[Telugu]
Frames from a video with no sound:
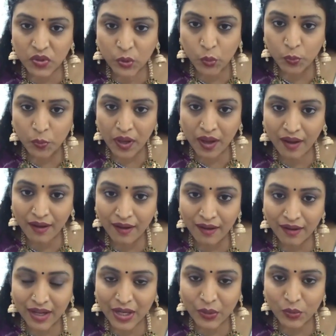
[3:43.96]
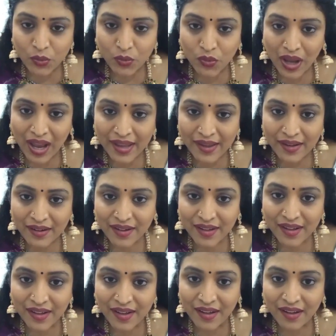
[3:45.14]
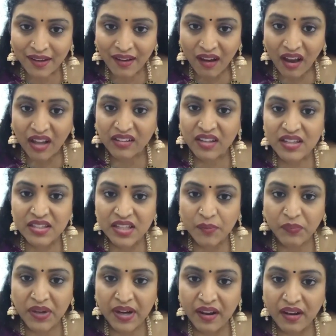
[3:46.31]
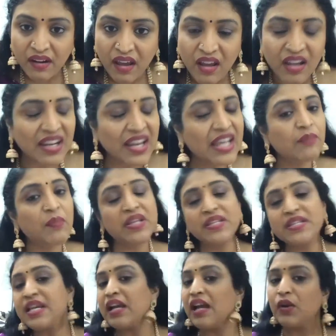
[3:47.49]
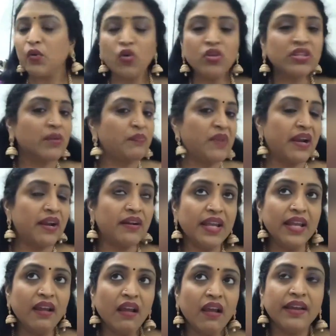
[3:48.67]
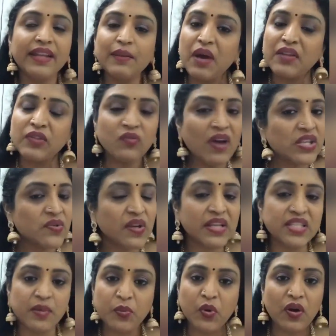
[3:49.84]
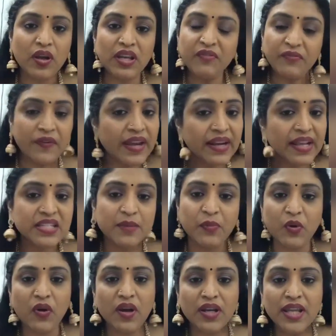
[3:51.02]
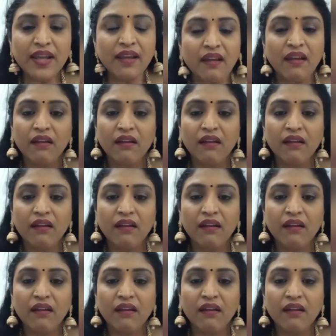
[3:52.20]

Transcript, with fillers: స్వరూప గారు హాయ్ అండి అంతా అనా లేదు నిజంగా నో స్క్రిప్టెడ్ అండి ఇది మాత్రం వాస్తవంగా చెప్పుకోవాలి ఫేర్గా చెప్పుకోవాలి